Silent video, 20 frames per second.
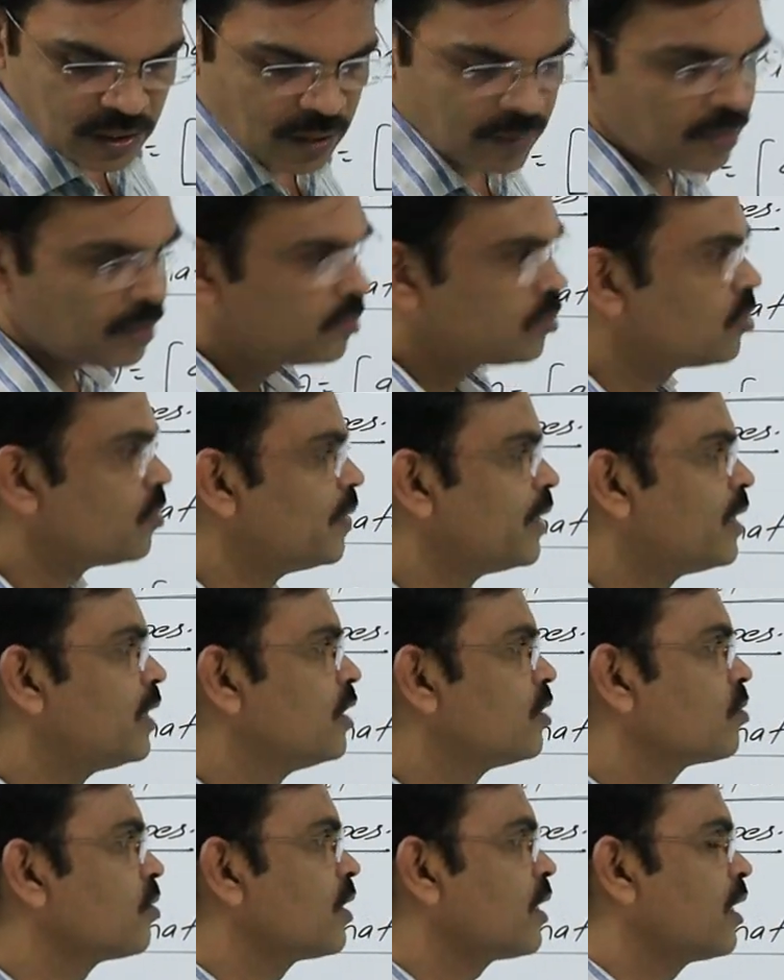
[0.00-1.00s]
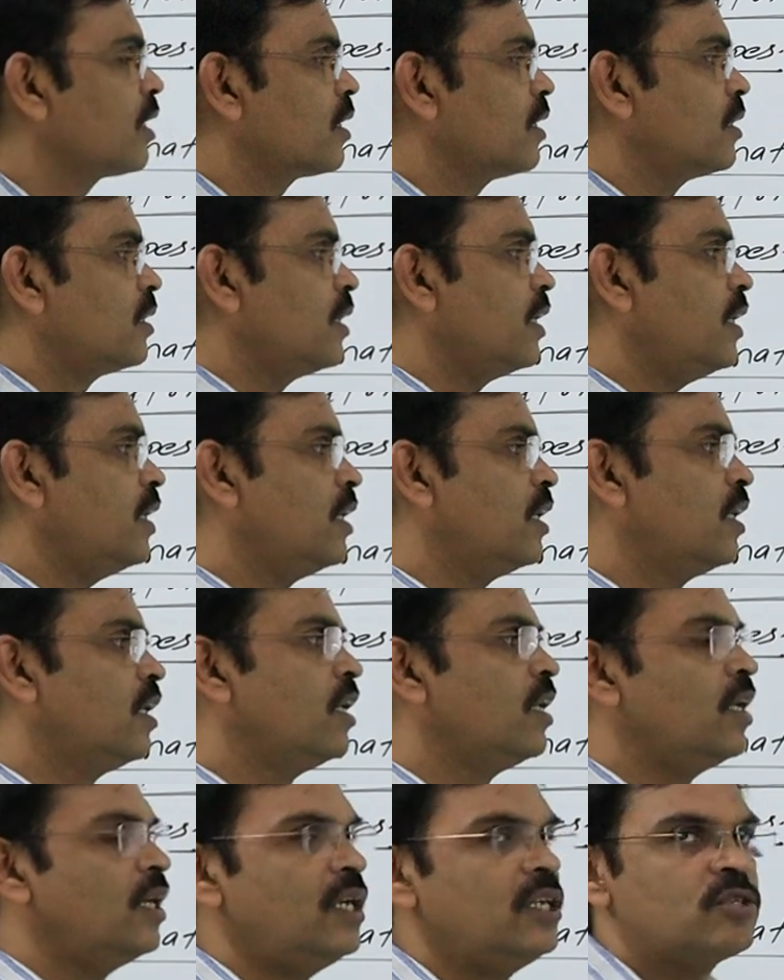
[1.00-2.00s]
तब हम उस मैट्रिक्स को क्या कहते हैं
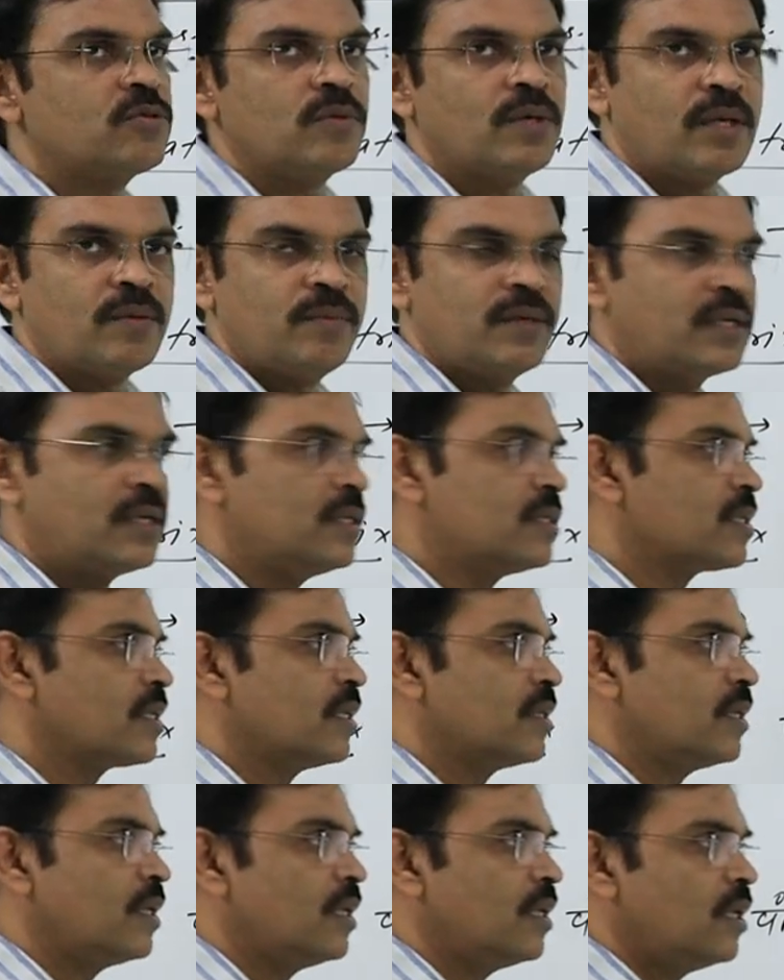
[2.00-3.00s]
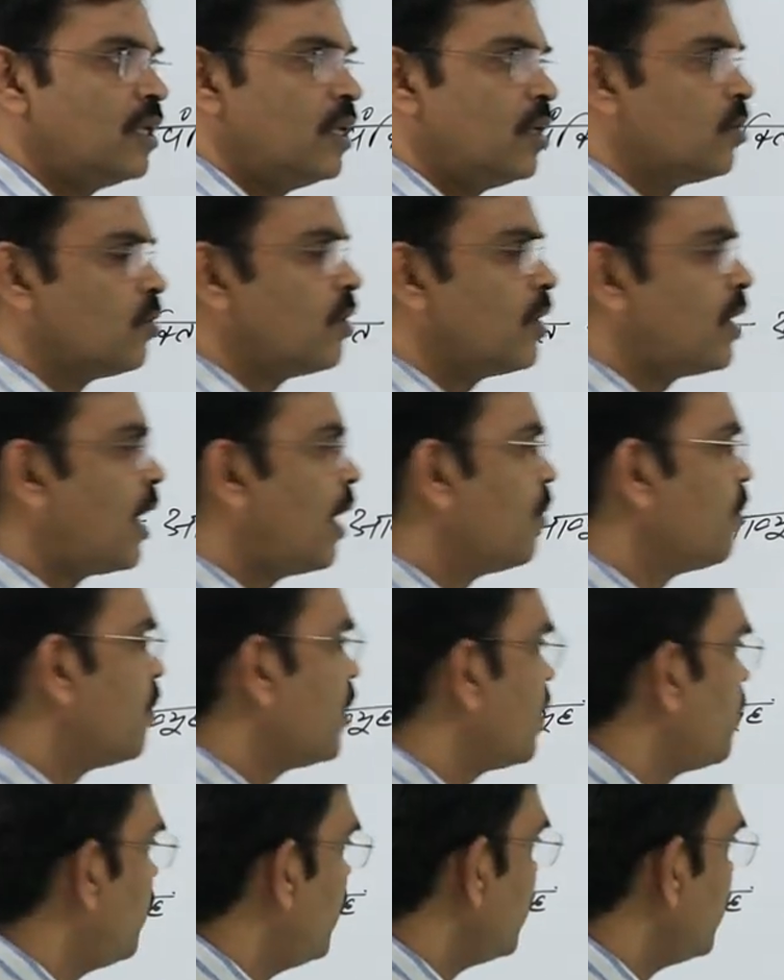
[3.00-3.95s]
स्क्वायर मैट्रिक्स कहते हैं तो नाम पर